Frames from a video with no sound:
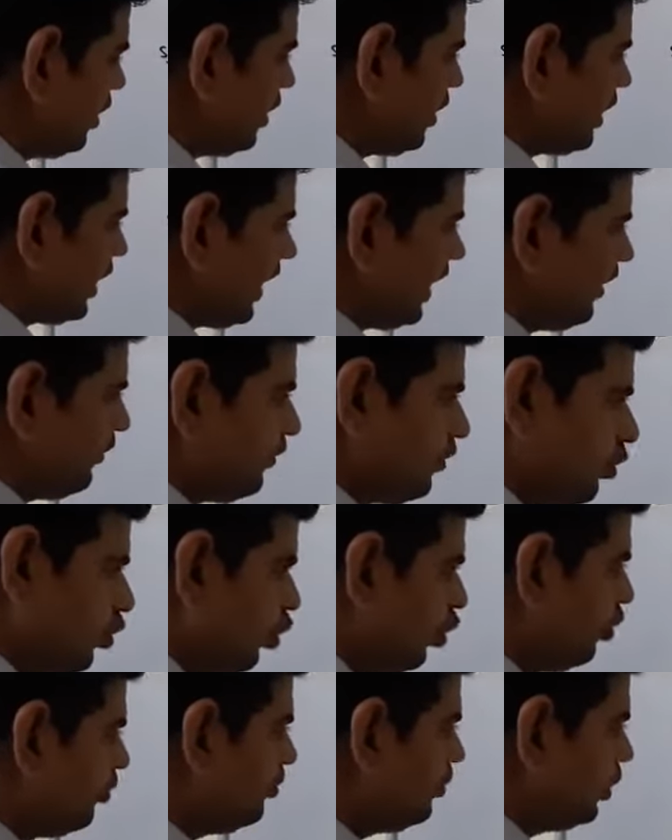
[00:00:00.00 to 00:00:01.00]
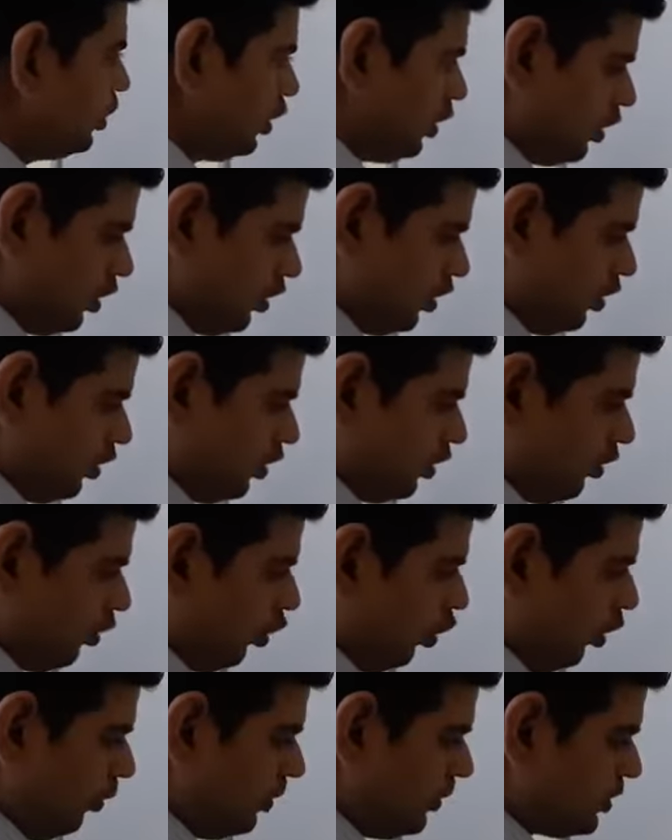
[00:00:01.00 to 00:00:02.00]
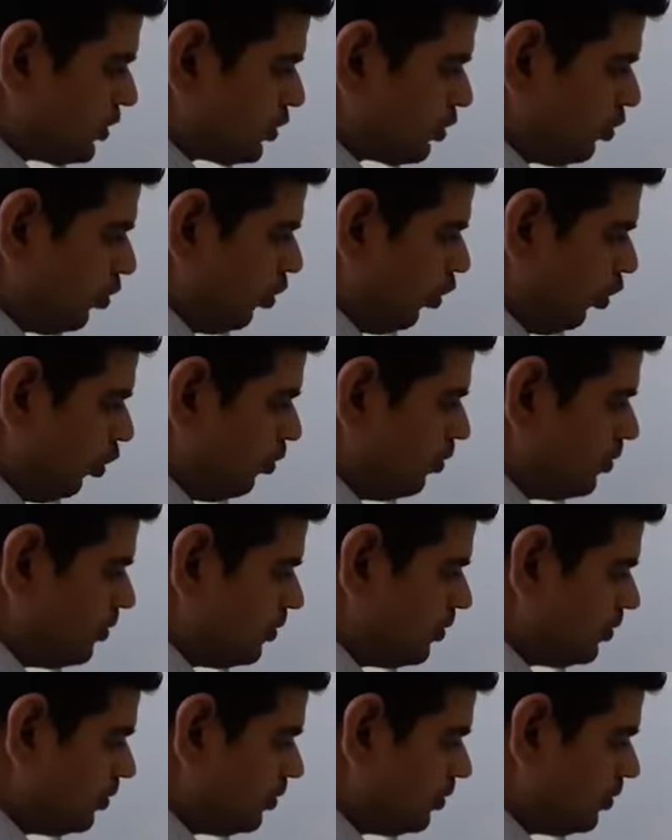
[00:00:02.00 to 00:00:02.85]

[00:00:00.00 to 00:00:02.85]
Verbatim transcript: टाइम फ्रॉम ऑफिस टू होम